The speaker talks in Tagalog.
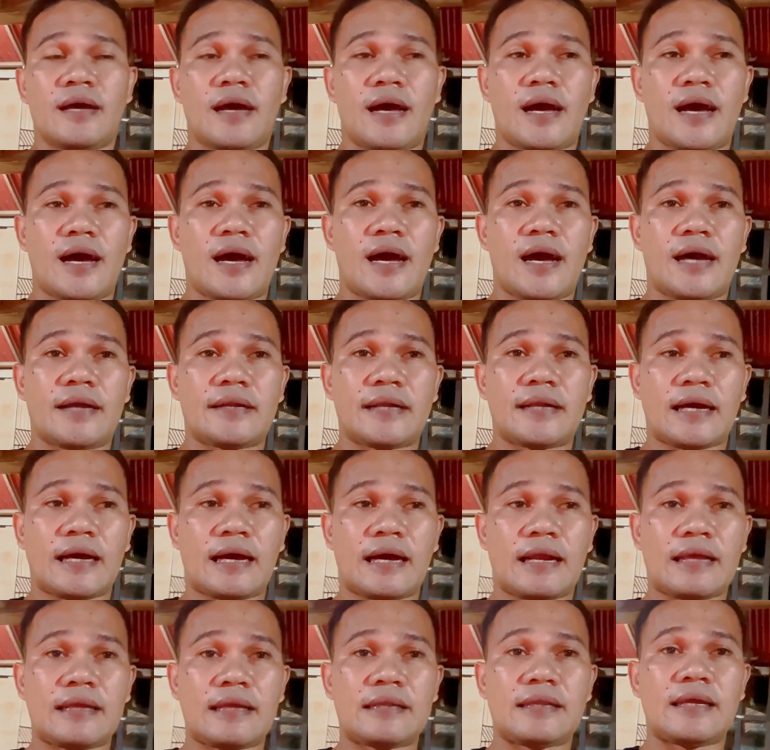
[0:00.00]
uh,
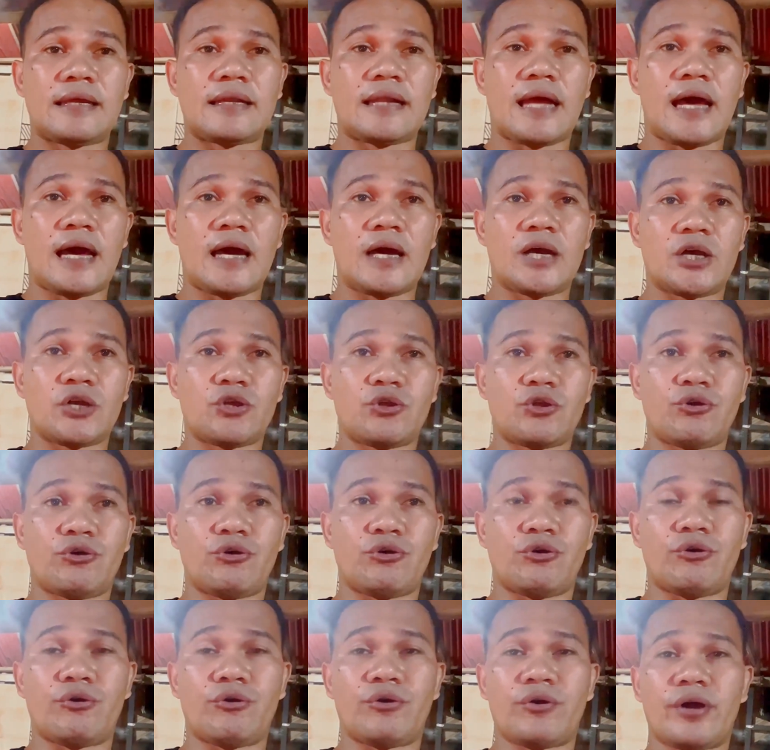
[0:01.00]
nakaready na
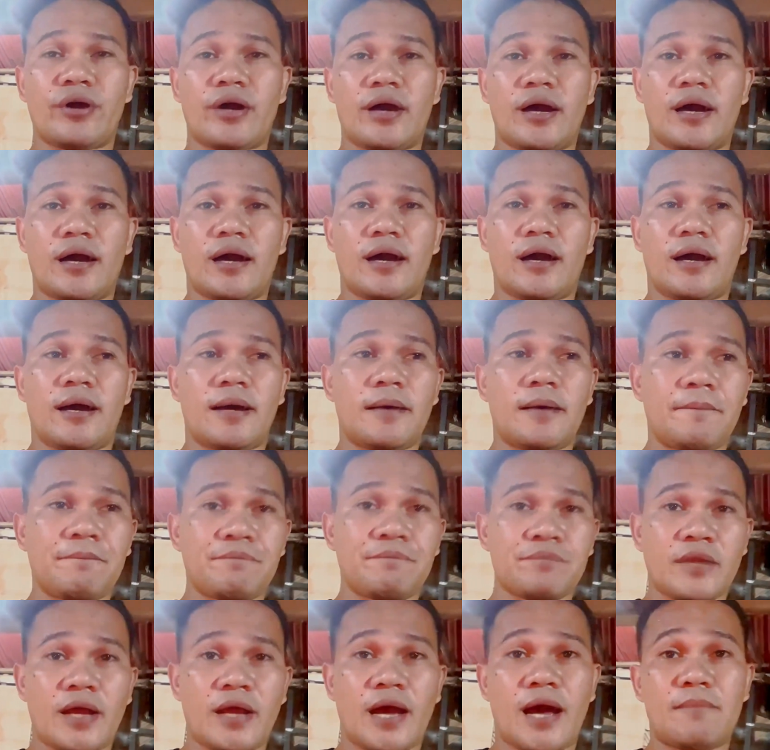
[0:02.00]
yung uh,
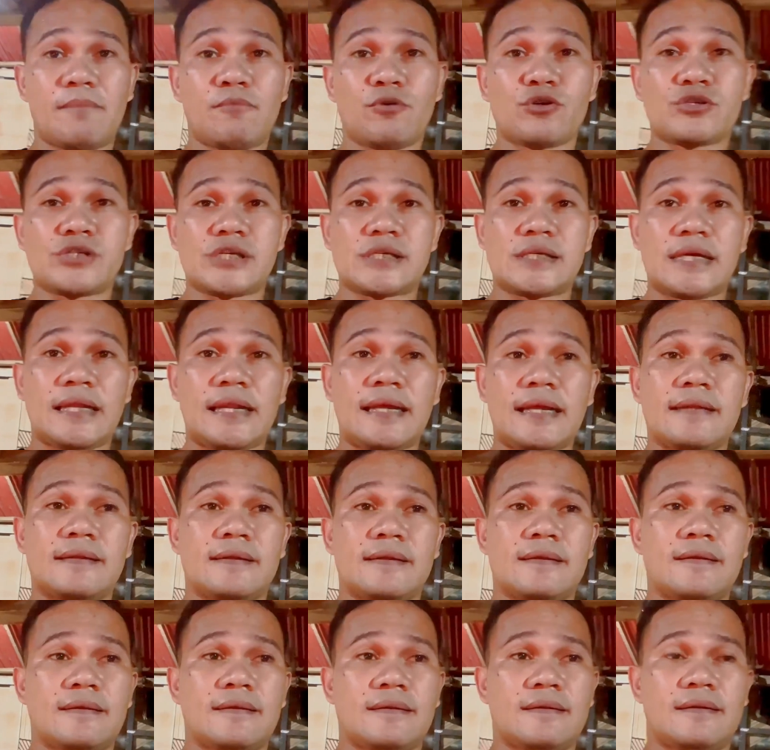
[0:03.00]

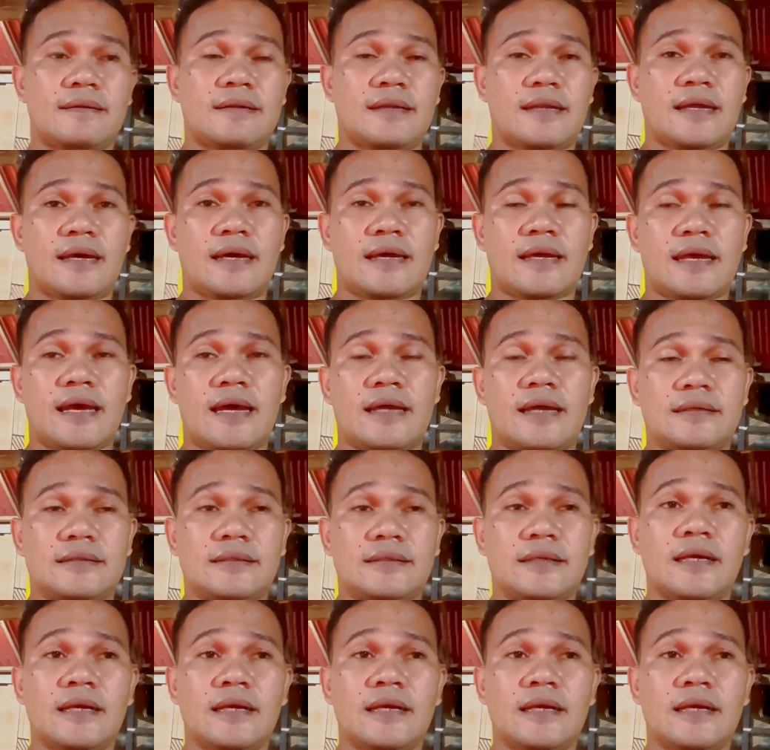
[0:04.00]
amoxicillin. Ayan.